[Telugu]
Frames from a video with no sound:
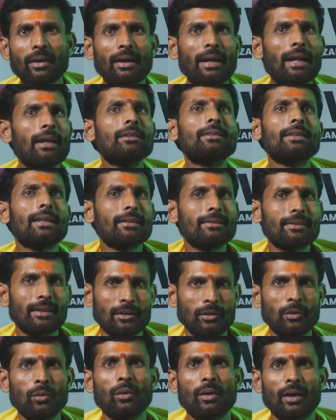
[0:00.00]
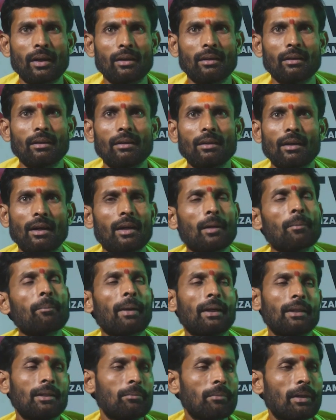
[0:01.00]
నేను చేసేది ఒకటి అంటే
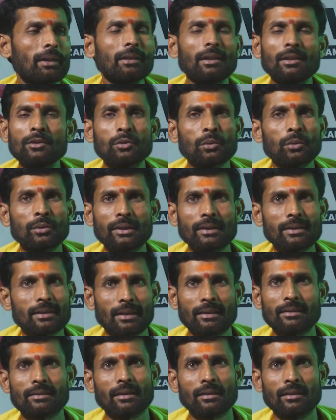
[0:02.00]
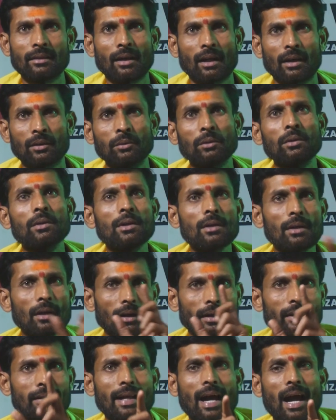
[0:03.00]
పది మందిని చూసి చేసేది కాదు
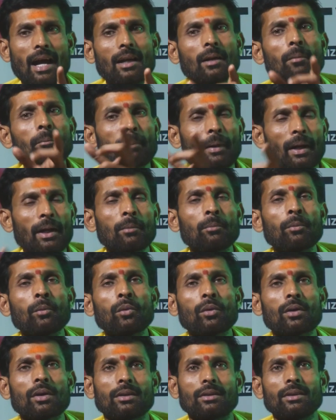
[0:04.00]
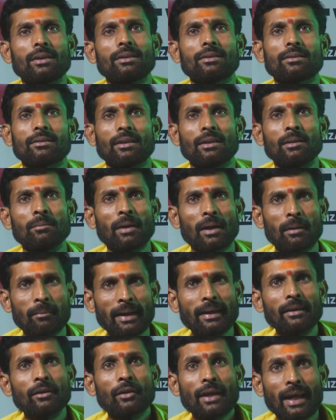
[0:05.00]
జ్ఞానం పరిపూర్ణత ఇస్తుంది మనం
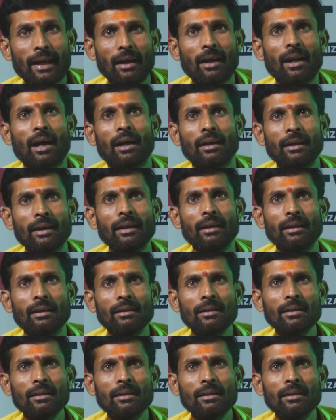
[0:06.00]
ఎటు వెళ్ళాలి